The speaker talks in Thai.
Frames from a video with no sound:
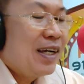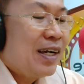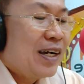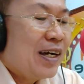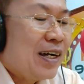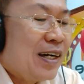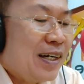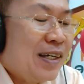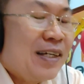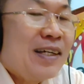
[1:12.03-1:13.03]
เออ
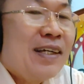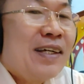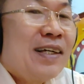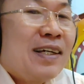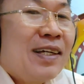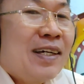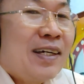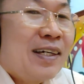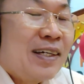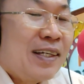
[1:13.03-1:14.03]

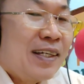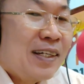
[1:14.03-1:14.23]
เออ